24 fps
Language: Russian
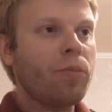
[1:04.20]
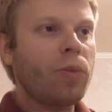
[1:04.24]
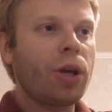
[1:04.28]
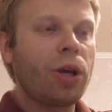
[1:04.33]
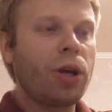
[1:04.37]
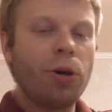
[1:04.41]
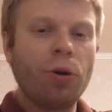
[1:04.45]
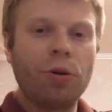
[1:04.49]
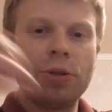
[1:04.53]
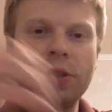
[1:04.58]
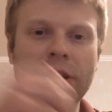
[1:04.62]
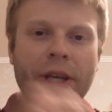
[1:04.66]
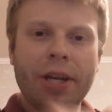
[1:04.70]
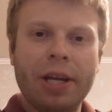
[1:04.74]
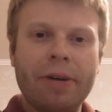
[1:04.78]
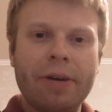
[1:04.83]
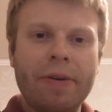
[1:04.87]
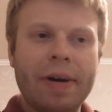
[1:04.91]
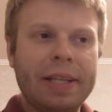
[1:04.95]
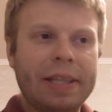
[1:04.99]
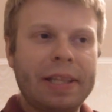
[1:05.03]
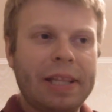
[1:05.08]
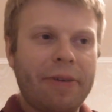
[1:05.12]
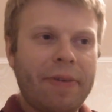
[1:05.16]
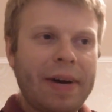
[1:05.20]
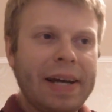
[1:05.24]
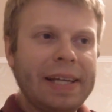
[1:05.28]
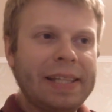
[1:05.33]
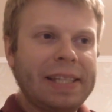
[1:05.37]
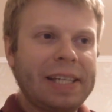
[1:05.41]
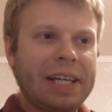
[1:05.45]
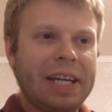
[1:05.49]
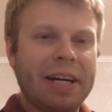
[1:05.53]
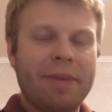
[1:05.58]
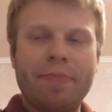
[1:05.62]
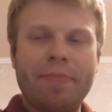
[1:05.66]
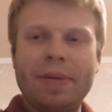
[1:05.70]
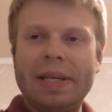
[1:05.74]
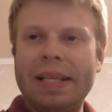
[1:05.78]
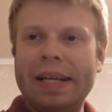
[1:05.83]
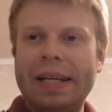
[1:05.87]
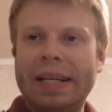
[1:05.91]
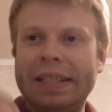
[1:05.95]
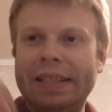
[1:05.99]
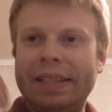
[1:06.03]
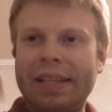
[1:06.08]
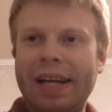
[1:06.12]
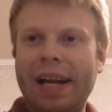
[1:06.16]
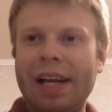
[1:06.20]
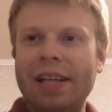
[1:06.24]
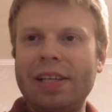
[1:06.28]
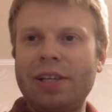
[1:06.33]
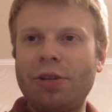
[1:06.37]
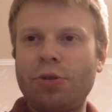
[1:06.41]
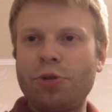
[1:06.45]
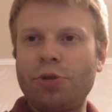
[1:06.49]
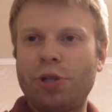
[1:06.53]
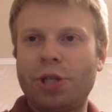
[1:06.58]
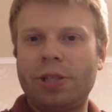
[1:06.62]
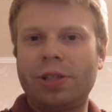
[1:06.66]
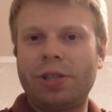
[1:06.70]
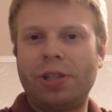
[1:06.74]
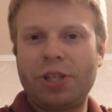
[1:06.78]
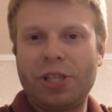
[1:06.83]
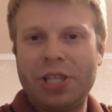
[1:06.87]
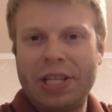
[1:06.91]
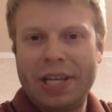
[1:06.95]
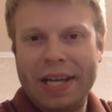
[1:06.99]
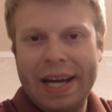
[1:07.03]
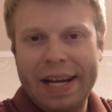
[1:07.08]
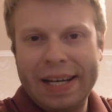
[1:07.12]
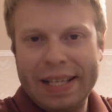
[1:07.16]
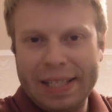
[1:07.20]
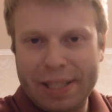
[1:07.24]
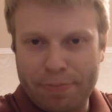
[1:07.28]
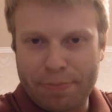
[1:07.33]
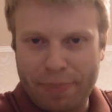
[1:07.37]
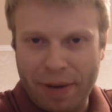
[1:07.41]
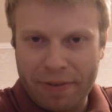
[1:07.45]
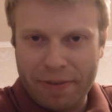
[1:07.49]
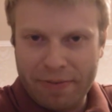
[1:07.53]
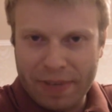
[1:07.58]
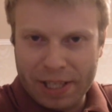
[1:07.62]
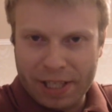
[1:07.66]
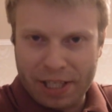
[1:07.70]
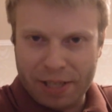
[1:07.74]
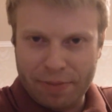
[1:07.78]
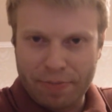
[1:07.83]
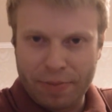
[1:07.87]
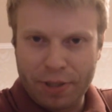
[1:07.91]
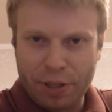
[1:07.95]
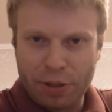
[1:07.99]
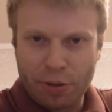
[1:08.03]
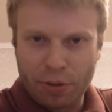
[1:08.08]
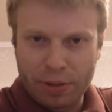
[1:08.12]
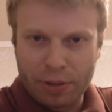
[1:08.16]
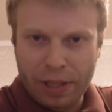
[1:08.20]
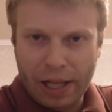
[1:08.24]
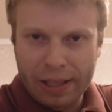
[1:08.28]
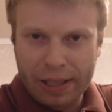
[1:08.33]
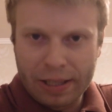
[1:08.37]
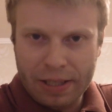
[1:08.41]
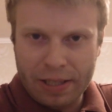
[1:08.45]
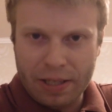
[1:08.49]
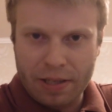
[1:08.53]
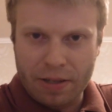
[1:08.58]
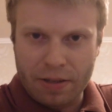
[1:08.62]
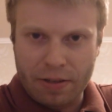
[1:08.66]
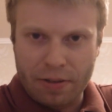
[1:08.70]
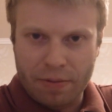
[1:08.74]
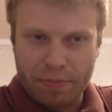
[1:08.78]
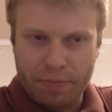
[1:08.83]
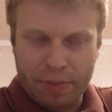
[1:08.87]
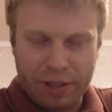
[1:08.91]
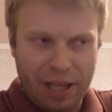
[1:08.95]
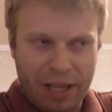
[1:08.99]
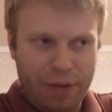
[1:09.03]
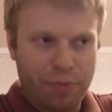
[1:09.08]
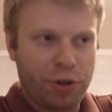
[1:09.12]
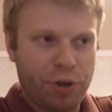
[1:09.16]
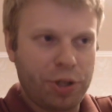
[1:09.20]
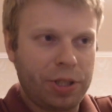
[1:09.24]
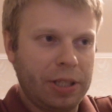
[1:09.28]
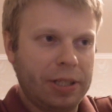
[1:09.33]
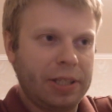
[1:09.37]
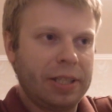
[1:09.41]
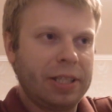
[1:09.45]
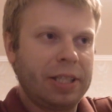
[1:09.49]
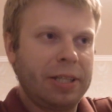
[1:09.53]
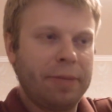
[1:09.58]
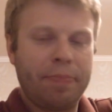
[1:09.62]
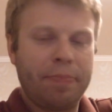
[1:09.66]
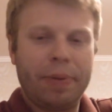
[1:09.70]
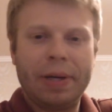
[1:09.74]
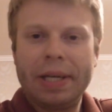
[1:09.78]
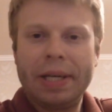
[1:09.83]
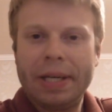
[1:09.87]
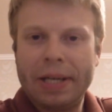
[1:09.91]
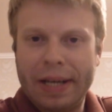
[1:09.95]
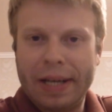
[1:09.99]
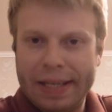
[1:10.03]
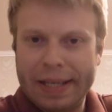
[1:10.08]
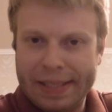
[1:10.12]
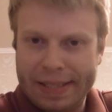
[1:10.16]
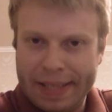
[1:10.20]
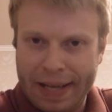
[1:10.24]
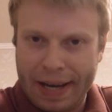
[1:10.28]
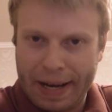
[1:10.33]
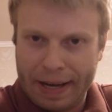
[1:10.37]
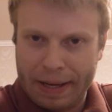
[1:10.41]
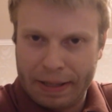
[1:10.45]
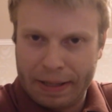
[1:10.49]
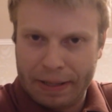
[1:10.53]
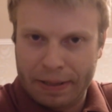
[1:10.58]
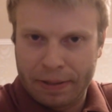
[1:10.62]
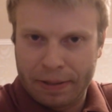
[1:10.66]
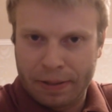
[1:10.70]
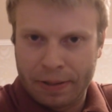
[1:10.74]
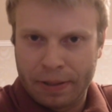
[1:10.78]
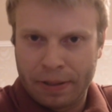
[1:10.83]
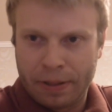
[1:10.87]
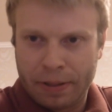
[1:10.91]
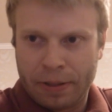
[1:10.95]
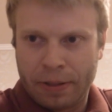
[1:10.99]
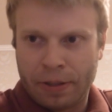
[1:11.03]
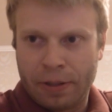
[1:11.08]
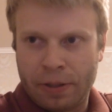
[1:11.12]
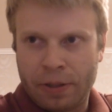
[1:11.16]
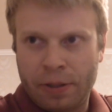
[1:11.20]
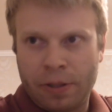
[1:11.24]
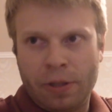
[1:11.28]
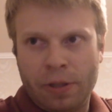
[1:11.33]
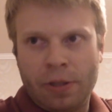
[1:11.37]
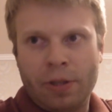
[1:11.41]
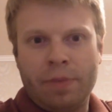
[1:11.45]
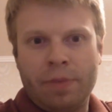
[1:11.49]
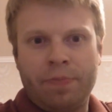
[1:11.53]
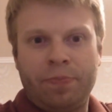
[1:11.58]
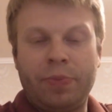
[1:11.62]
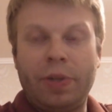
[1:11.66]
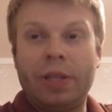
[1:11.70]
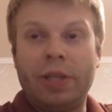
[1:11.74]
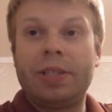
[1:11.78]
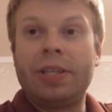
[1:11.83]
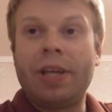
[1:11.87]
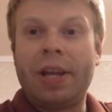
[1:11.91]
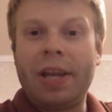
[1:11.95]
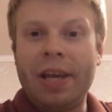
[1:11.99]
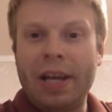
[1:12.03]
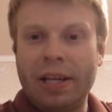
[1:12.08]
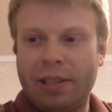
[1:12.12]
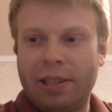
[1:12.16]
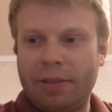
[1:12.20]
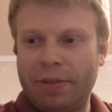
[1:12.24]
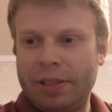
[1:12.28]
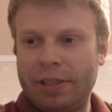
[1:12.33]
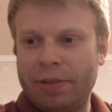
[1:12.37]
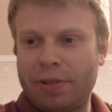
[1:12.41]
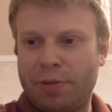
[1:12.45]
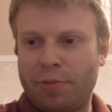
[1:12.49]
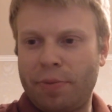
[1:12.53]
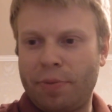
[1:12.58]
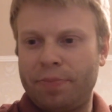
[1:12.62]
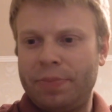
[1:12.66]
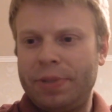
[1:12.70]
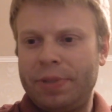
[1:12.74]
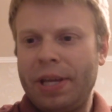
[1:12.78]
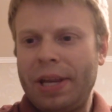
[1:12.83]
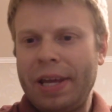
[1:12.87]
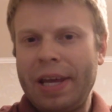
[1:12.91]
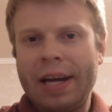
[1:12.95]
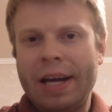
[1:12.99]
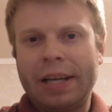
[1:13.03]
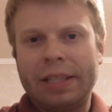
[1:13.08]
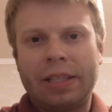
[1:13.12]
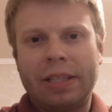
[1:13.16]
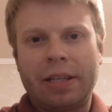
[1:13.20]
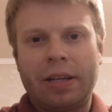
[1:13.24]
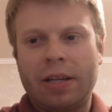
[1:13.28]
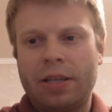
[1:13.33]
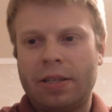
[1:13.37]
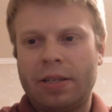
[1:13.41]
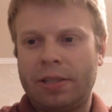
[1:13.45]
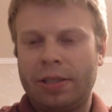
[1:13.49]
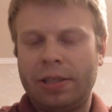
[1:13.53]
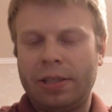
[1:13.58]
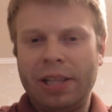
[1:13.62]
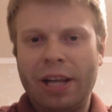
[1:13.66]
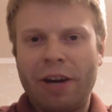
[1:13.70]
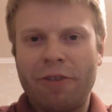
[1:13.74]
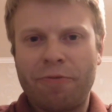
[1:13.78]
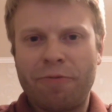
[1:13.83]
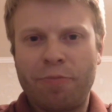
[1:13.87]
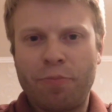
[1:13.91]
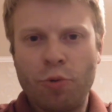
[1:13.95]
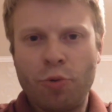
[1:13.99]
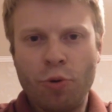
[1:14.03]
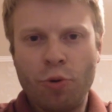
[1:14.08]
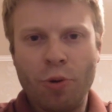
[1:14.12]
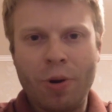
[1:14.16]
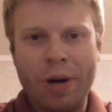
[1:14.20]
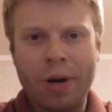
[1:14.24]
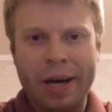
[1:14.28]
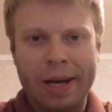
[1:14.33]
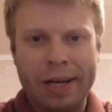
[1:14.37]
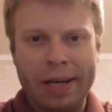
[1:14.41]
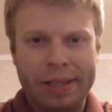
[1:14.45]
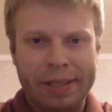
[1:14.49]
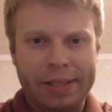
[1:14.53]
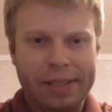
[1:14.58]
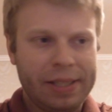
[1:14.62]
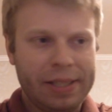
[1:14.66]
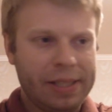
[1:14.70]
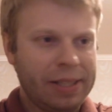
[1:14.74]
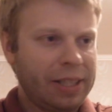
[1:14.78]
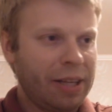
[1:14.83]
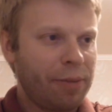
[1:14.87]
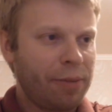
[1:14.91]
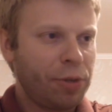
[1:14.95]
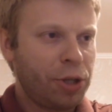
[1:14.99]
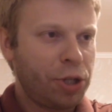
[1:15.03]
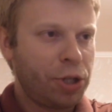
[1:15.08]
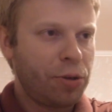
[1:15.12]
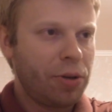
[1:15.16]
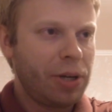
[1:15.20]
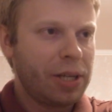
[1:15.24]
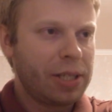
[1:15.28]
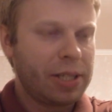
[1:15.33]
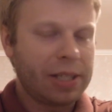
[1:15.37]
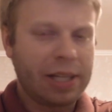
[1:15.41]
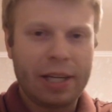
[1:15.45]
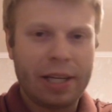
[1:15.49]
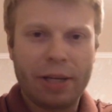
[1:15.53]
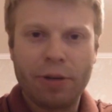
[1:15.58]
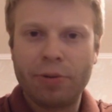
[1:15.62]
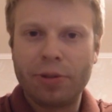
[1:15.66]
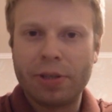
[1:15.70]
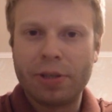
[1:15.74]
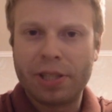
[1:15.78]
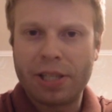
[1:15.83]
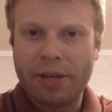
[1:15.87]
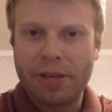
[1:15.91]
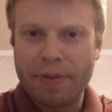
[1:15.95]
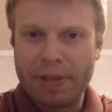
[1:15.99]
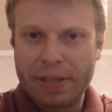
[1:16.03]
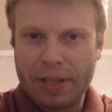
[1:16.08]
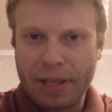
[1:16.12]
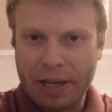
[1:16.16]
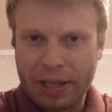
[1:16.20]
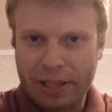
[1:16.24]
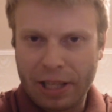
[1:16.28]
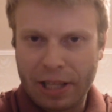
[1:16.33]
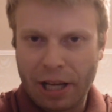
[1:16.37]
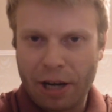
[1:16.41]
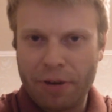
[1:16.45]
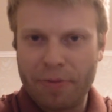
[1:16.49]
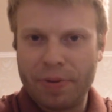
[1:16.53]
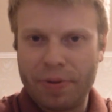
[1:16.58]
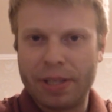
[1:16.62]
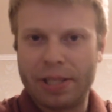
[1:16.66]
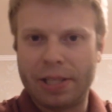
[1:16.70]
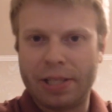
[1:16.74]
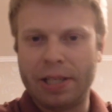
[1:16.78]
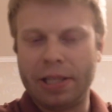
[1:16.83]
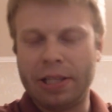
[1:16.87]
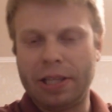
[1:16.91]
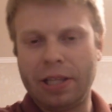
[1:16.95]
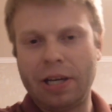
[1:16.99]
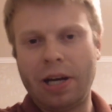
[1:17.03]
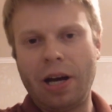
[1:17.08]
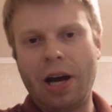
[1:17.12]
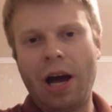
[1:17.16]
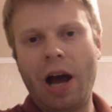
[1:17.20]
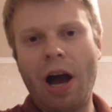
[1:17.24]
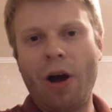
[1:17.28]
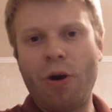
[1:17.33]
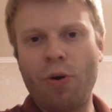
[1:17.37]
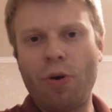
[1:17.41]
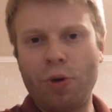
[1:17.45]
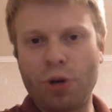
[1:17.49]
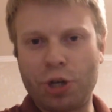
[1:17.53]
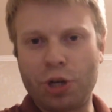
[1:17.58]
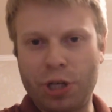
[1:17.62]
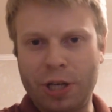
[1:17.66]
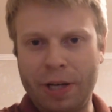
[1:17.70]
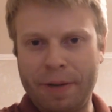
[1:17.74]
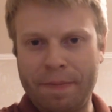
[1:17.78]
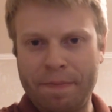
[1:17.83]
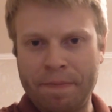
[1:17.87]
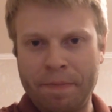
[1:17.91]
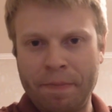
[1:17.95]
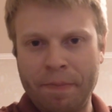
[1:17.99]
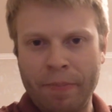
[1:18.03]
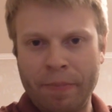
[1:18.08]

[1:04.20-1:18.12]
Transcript: И он теперь говорит, давайте-ка мы на контролирующих должника лиц повесим ее долги, потому что это типа их косяк. На директ, давайте возьмем директора, главбуха, если там еще есть какой-то совет директоров, если это АОшка,